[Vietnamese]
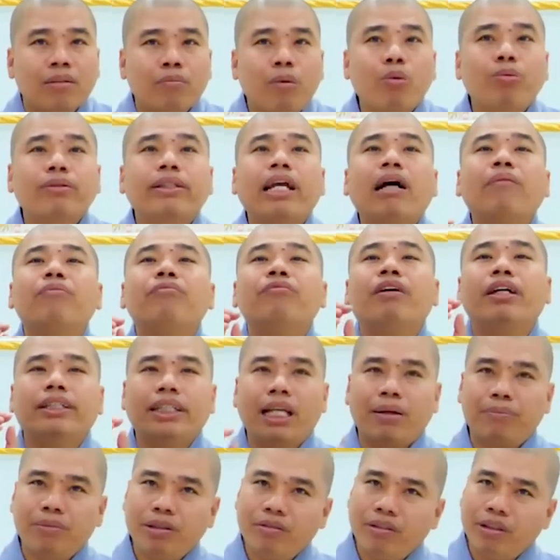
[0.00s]

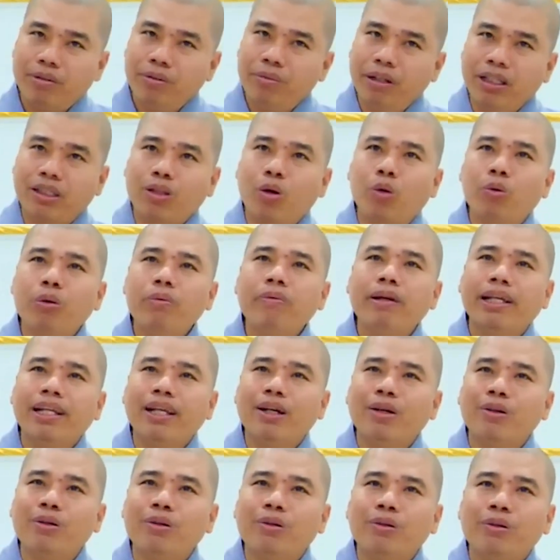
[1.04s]
100% quý vị, vì tu quý
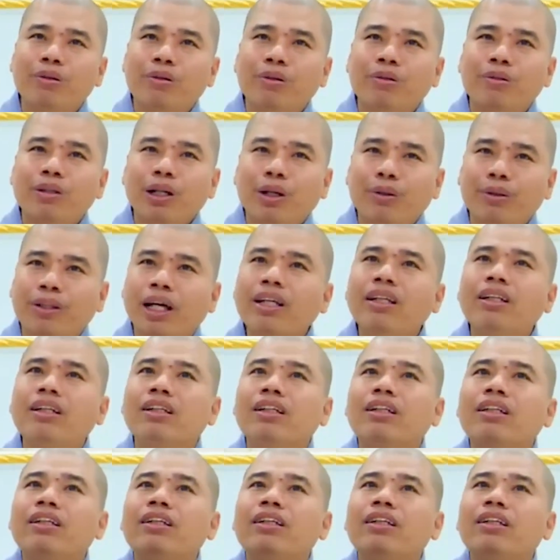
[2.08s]
vị đều thích.